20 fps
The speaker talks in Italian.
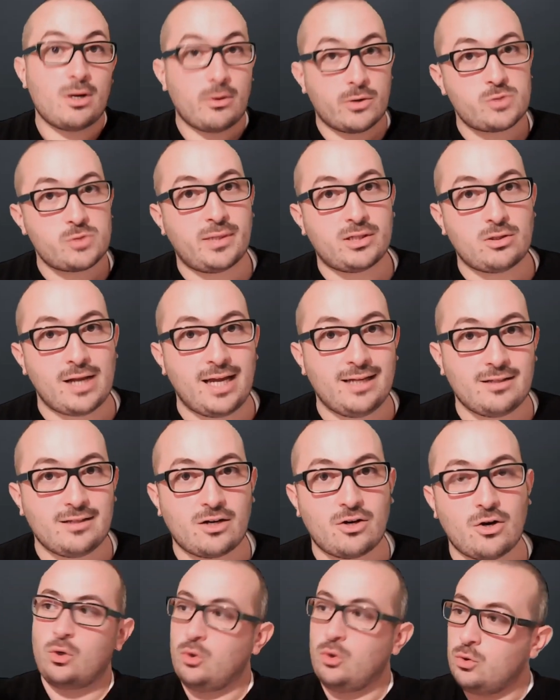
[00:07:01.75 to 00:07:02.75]
l'aspetto
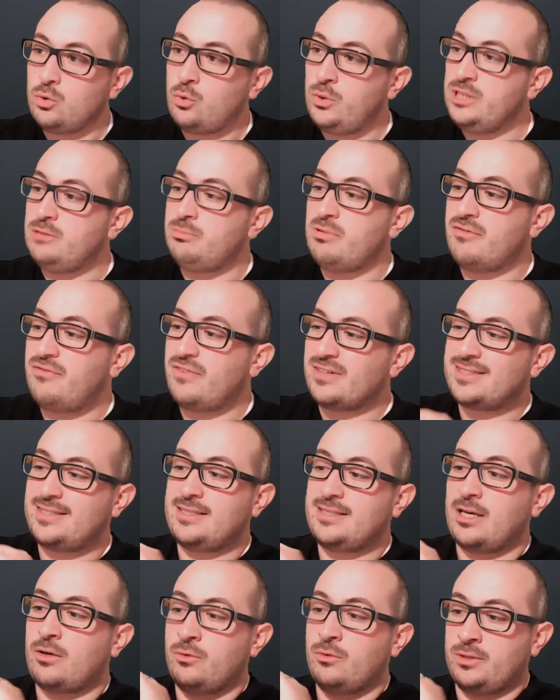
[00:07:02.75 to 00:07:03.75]
elettrico, quindi dobbiamo far sì che
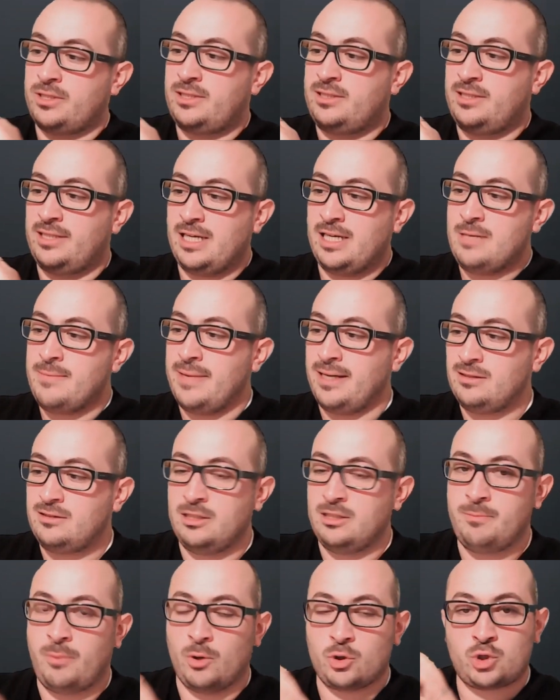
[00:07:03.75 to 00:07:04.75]
questi elementi
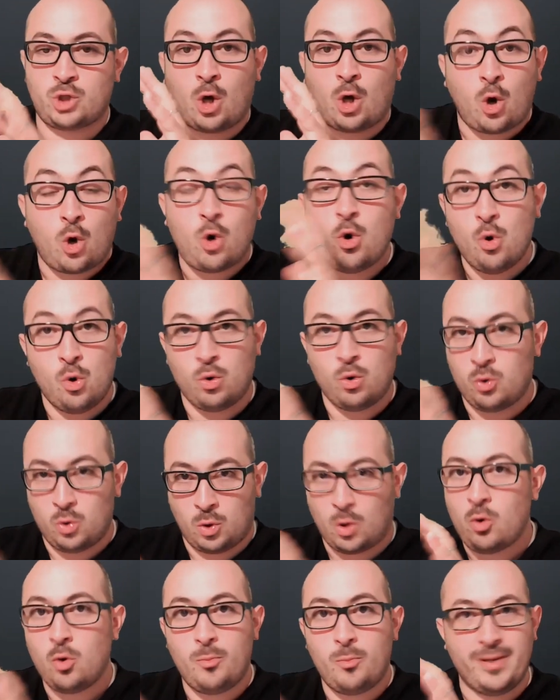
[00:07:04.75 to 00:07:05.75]
possano
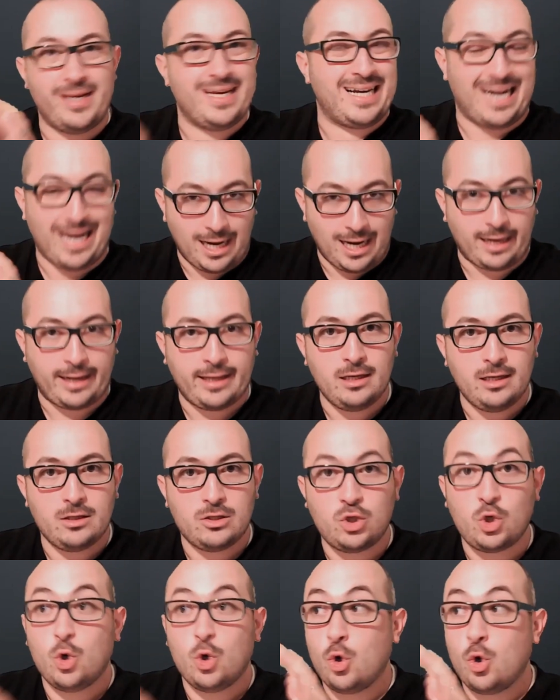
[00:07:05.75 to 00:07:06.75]
cooperare,
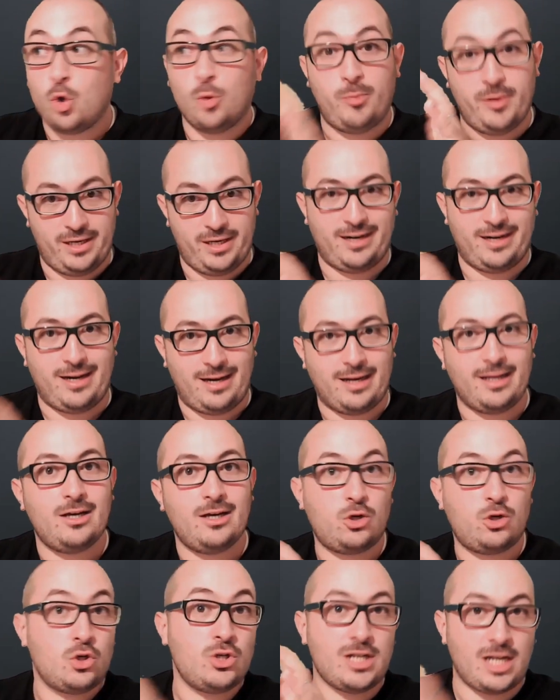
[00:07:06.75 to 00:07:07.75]
cooperare,
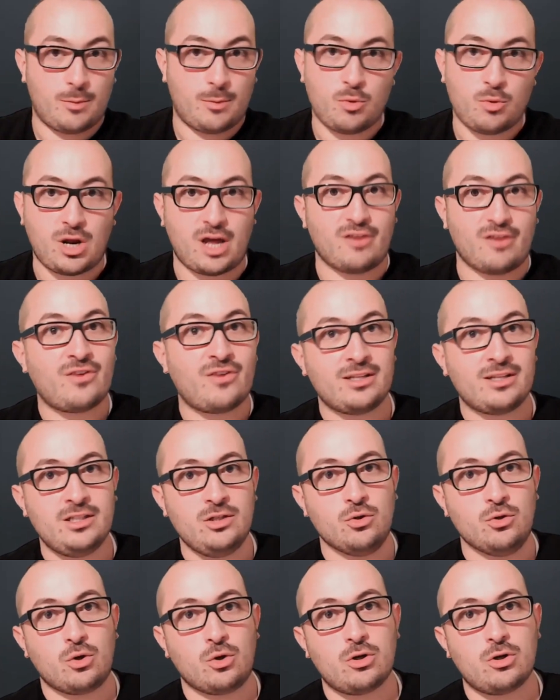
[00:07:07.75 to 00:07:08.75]
collaborare fra di
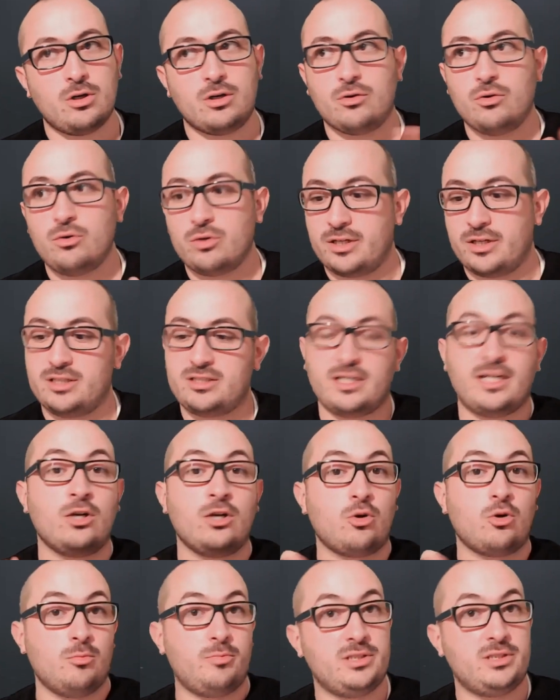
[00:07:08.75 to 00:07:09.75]
loro e non essere in
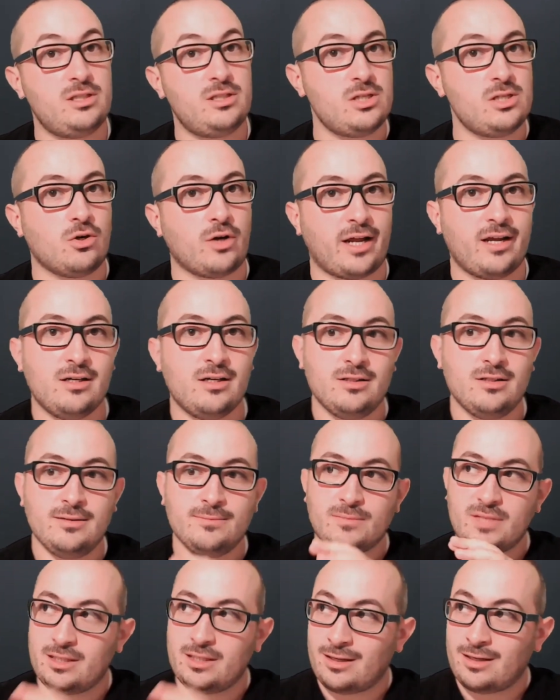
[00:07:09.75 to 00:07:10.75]
competizione.
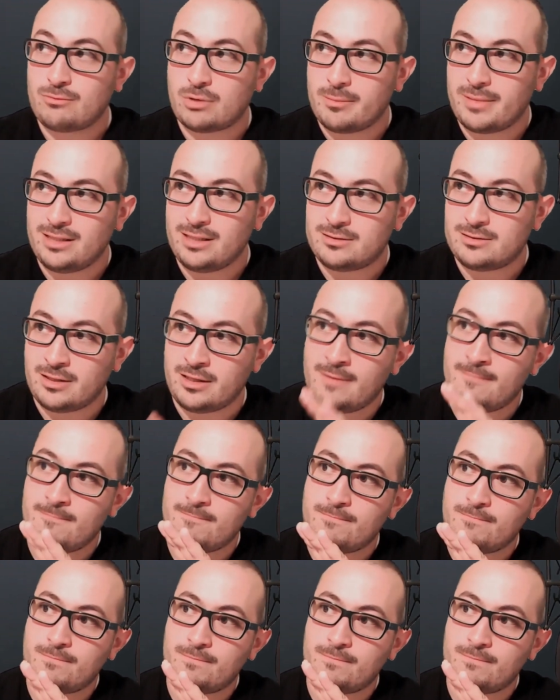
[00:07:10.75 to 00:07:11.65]
Naturalmente